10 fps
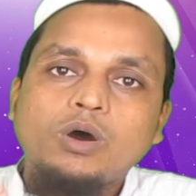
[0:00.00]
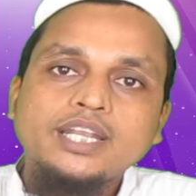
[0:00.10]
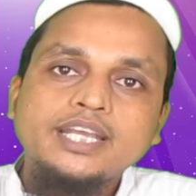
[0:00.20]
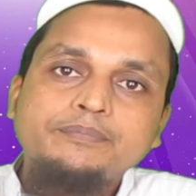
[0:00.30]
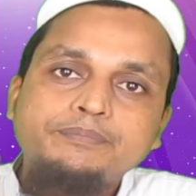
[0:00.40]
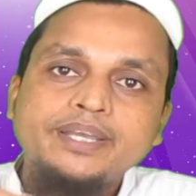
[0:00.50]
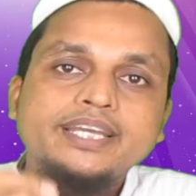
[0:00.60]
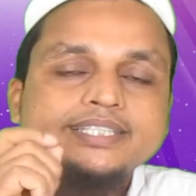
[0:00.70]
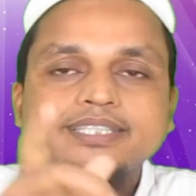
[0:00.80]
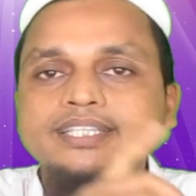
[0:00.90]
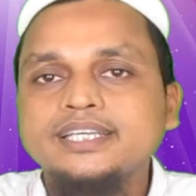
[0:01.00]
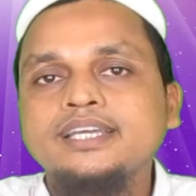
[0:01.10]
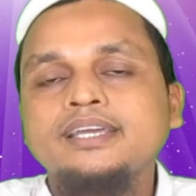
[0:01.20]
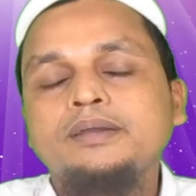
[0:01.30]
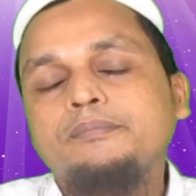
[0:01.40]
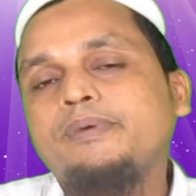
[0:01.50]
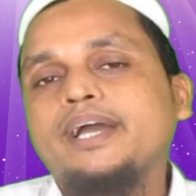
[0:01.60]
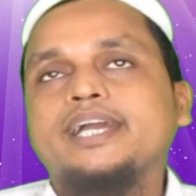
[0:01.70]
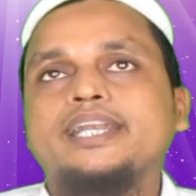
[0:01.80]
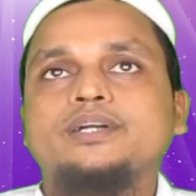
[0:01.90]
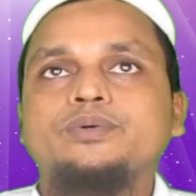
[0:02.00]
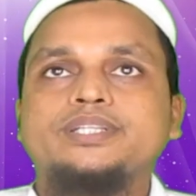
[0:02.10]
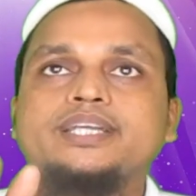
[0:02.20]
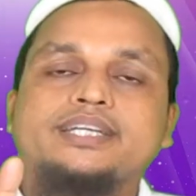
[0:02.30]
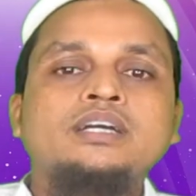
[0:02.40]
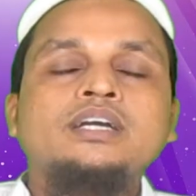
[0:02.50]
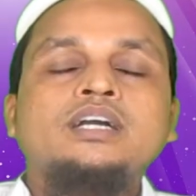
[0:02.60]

অনেক বেগ দিয়ে পায়খানা করে থাকে